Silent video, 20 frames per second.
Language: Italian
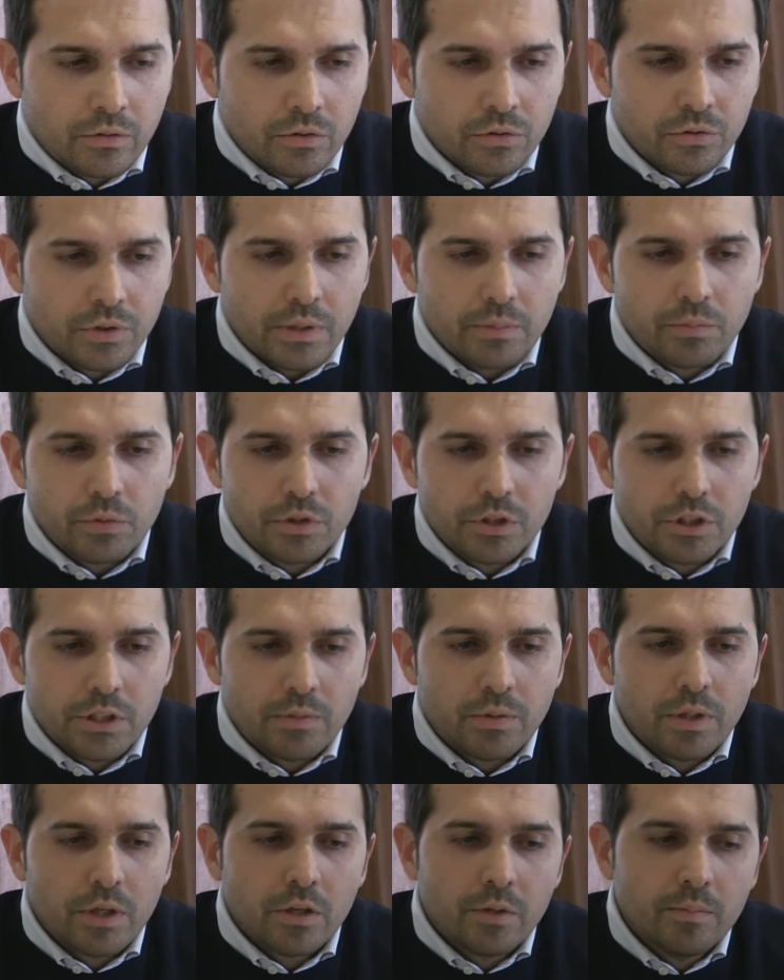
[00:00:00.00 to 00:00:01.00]
un contributo
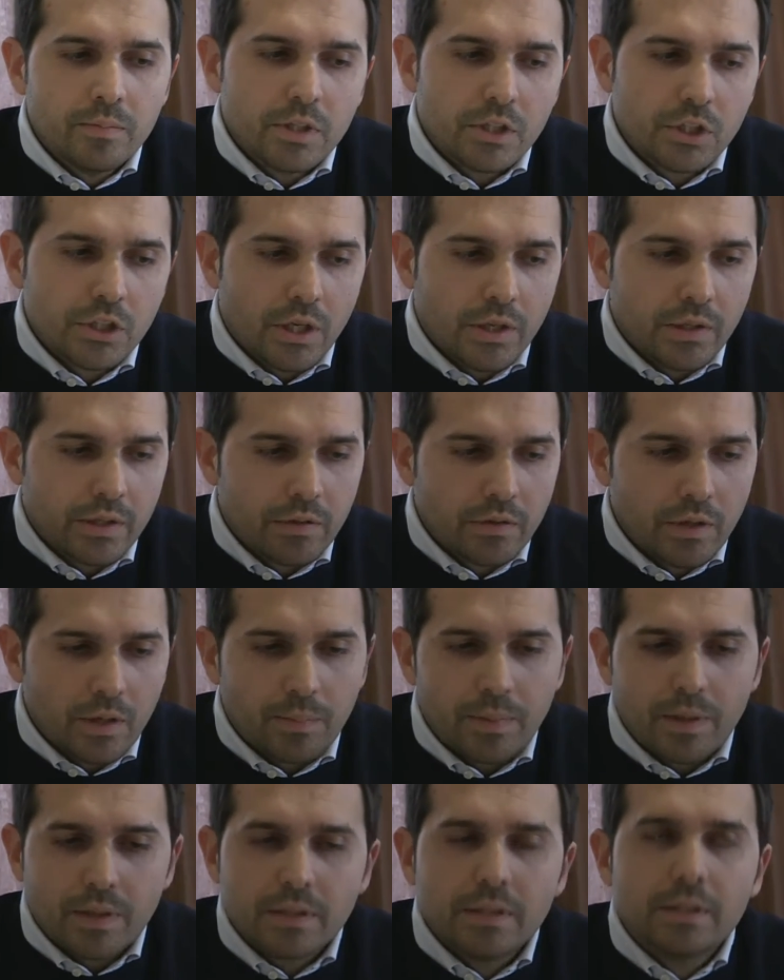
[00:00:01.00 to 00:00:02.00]
diciamo, dai commercianti e
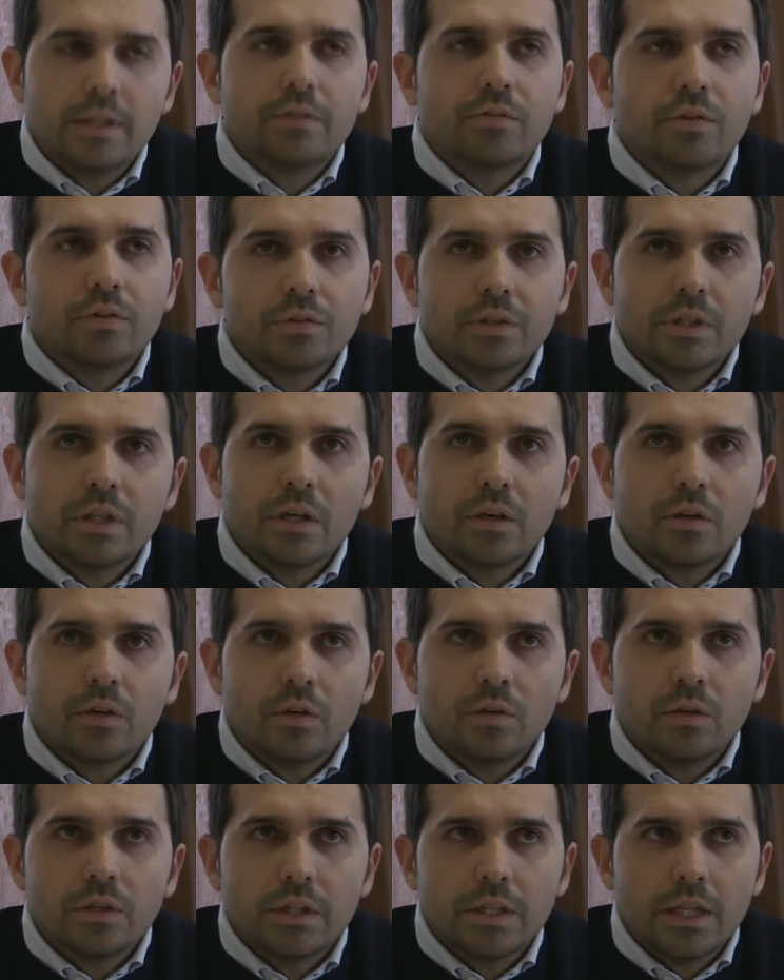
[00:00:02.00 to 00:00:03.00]
una parte dai fondi
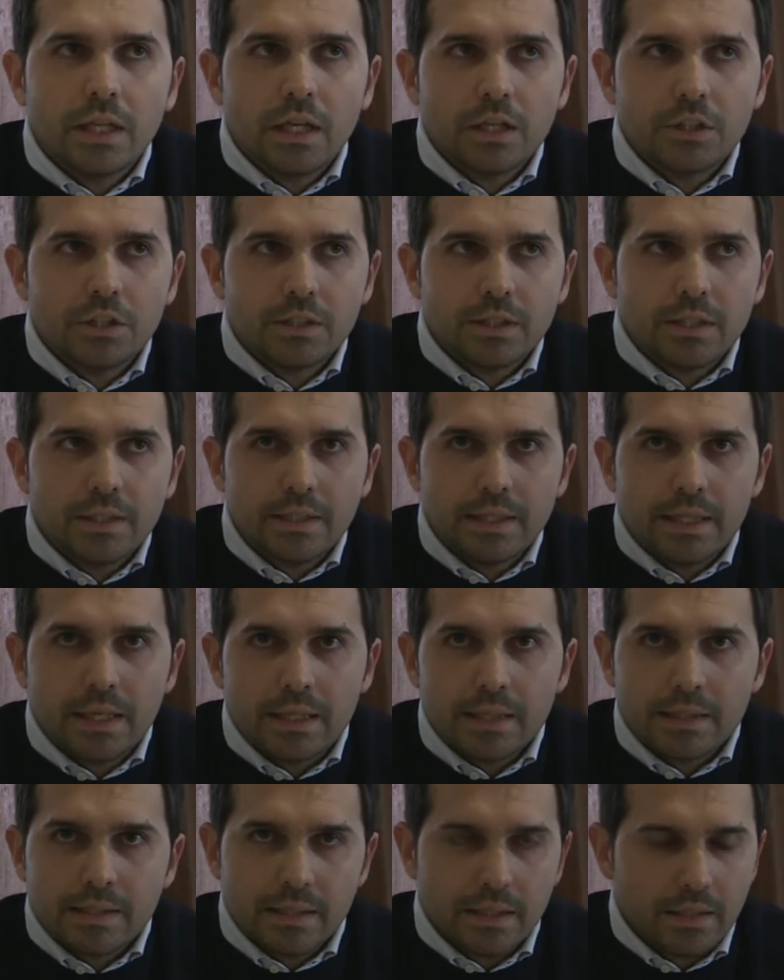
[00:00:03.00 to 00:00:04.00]
raccolti dalla
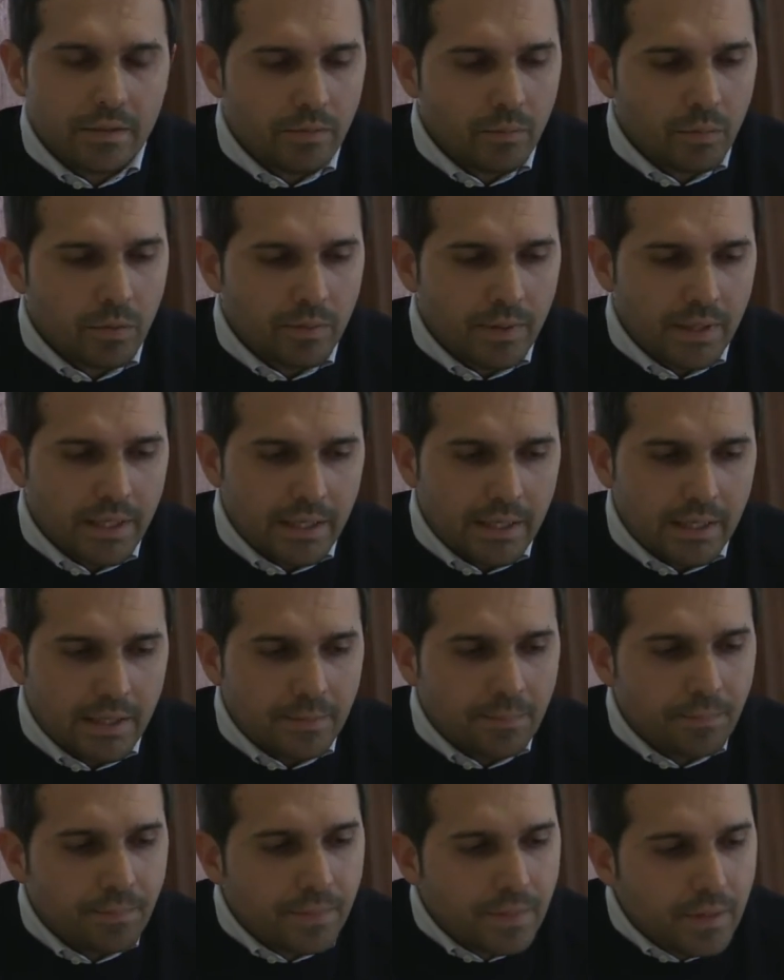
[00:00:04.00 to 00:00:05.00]
cittadinanza di Pomarina.